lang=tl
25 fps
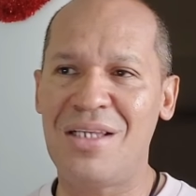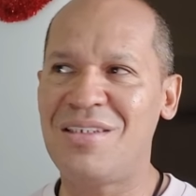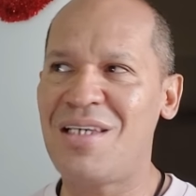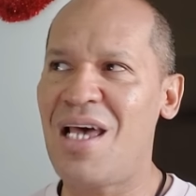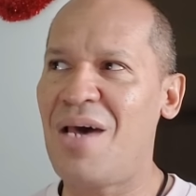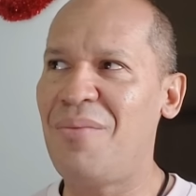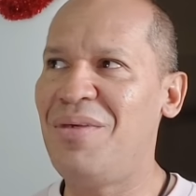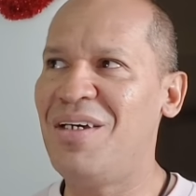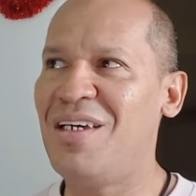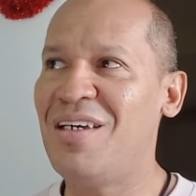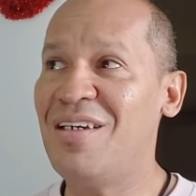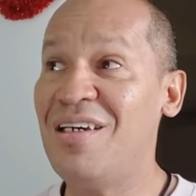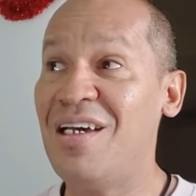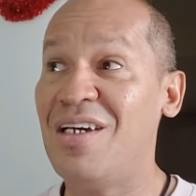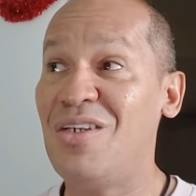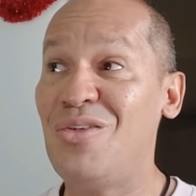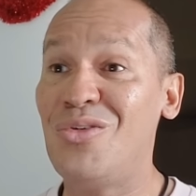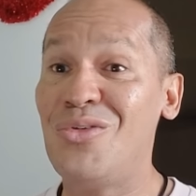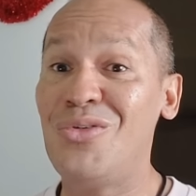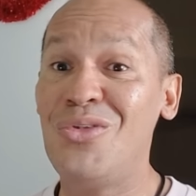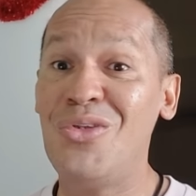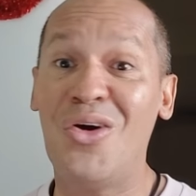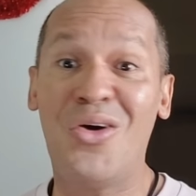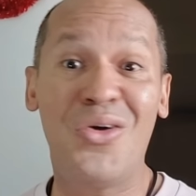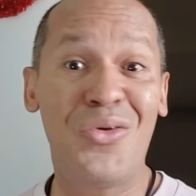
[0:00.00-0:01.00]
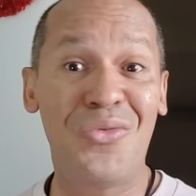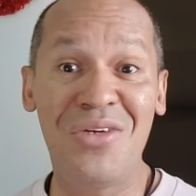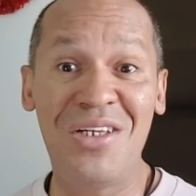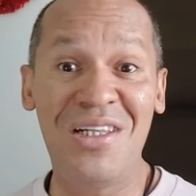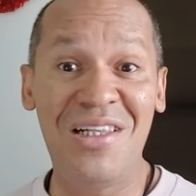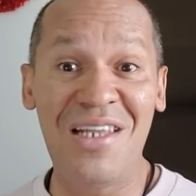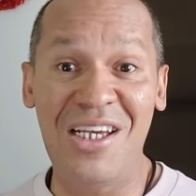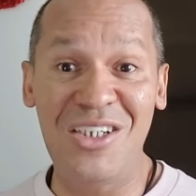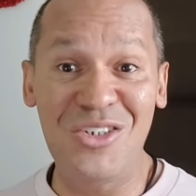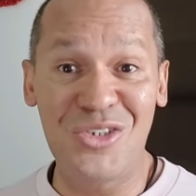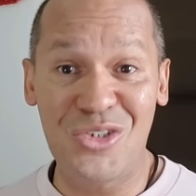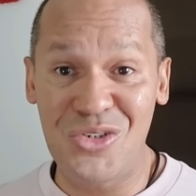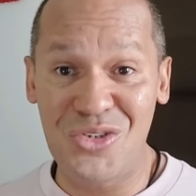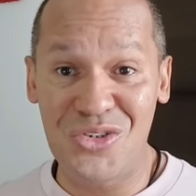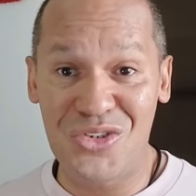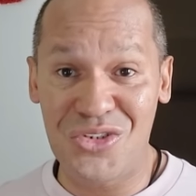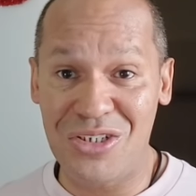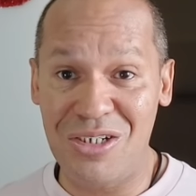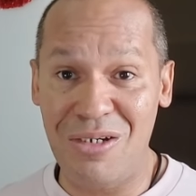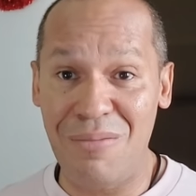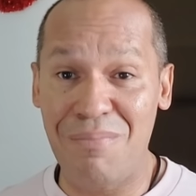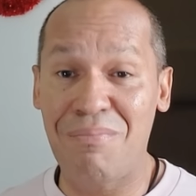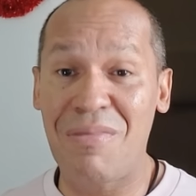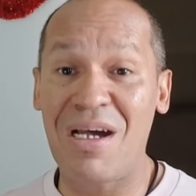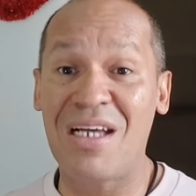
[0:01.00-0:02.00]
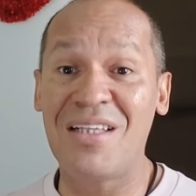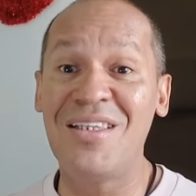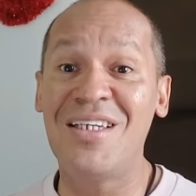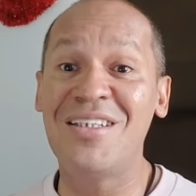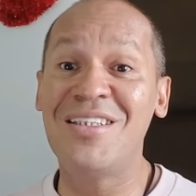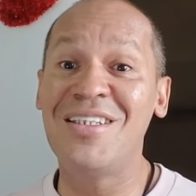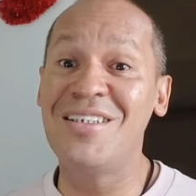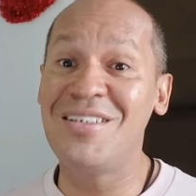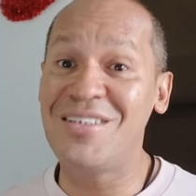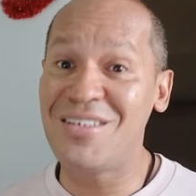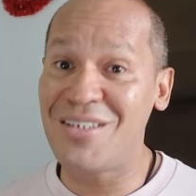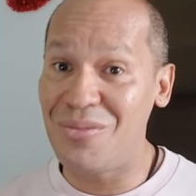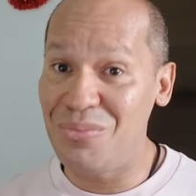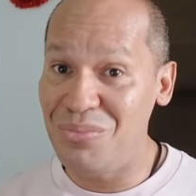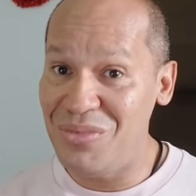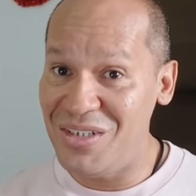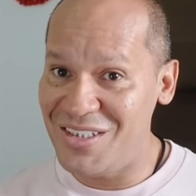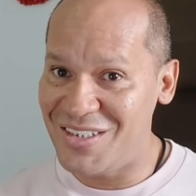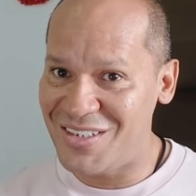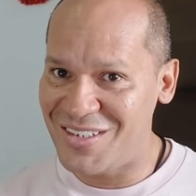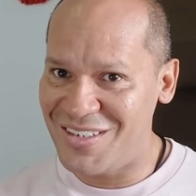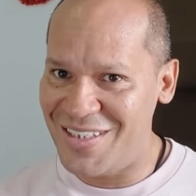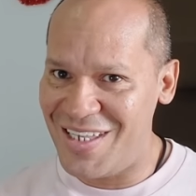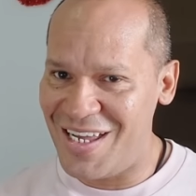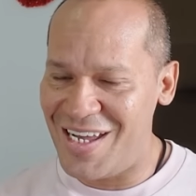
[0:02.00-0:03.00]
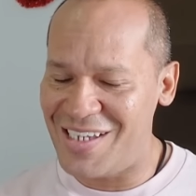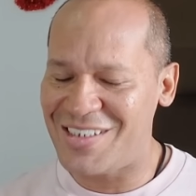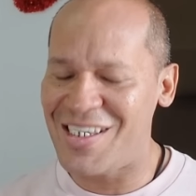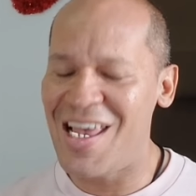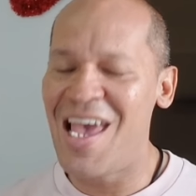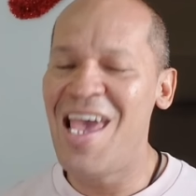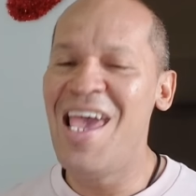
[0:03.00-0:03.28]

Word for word: Sabi nga ganun, no relationship pagdating sa business.